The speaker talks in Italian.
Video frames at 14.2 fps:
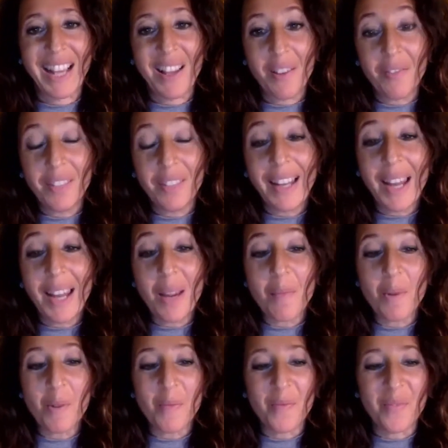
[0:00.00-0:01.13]

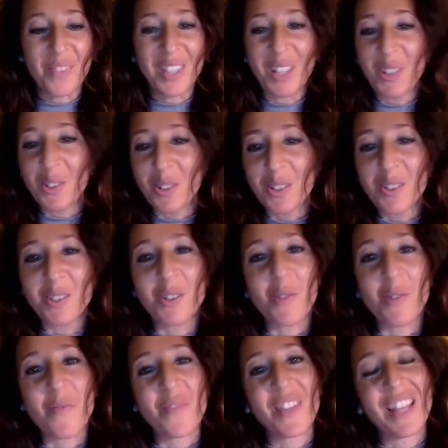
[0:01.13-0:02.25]
Vedremo nel
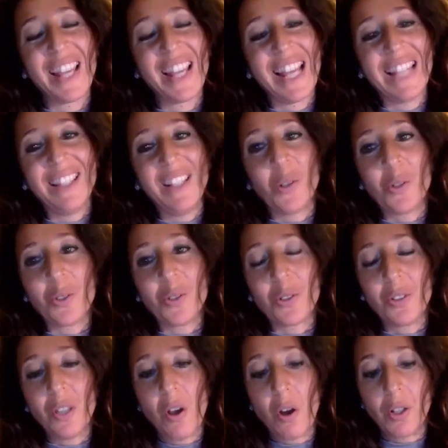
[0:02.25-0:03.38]
corso dell'incontro
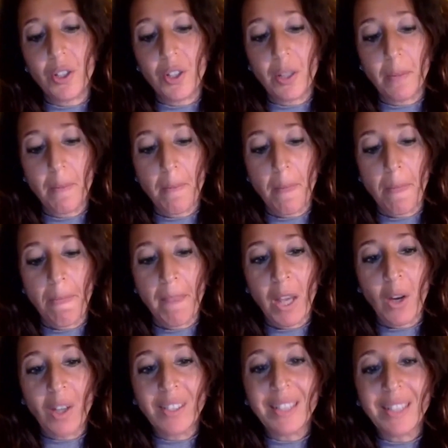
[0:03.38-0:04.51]
di oggi
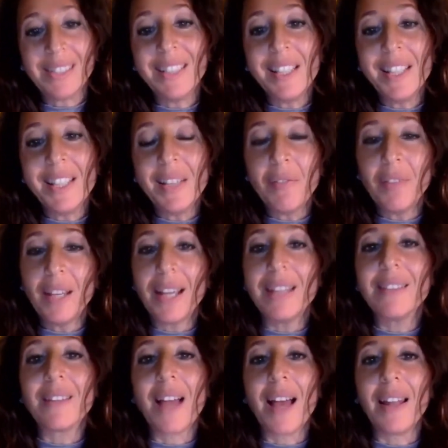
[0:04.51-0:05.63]
Cosa significa
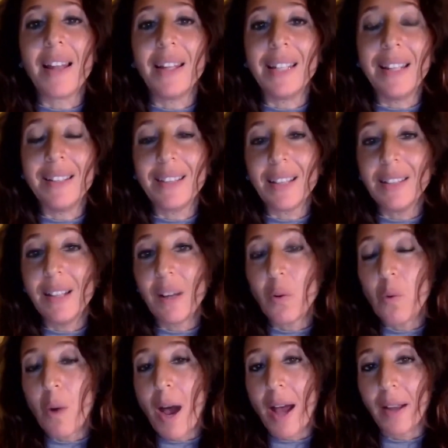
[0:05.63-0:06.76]
entrare nell'età
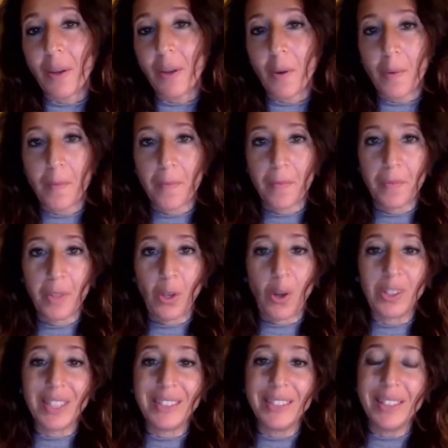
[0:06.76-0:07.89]
dell'acquario?
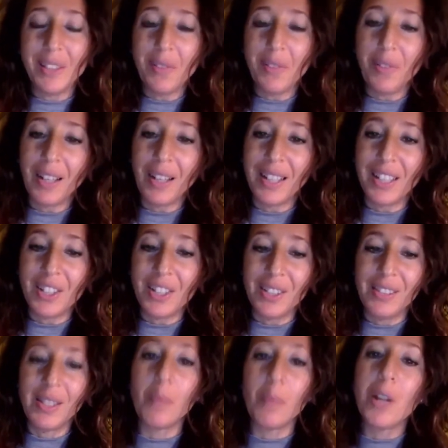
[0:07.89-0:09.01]
Cosa significa che ci
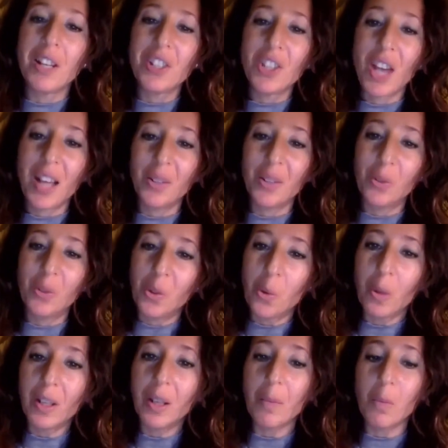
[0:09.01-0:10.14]
stiamo lasciando in
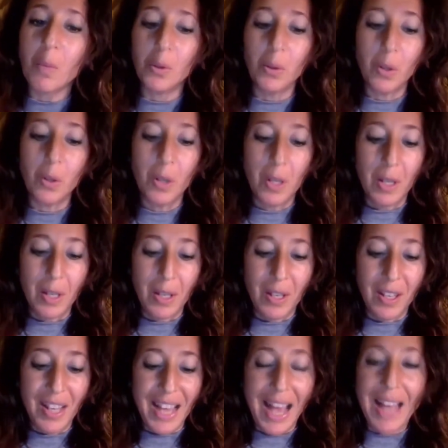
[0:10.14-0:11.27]
qualche modo
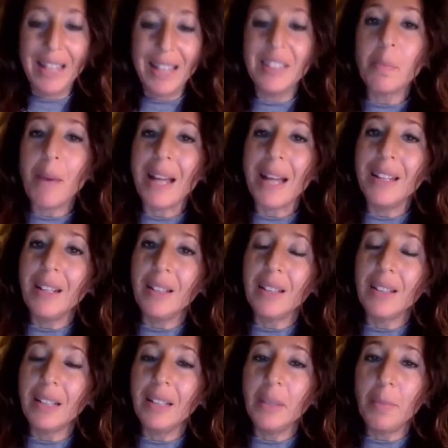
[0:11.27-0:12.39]
alle spalle l'età
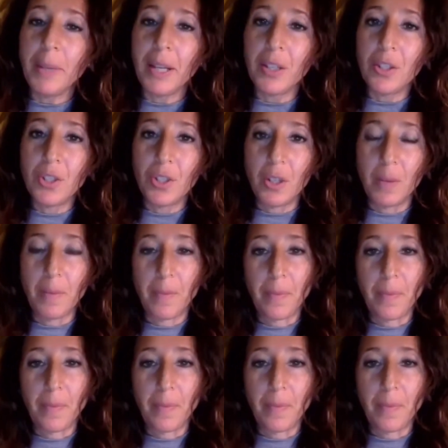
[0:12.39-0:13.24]
dei pesci?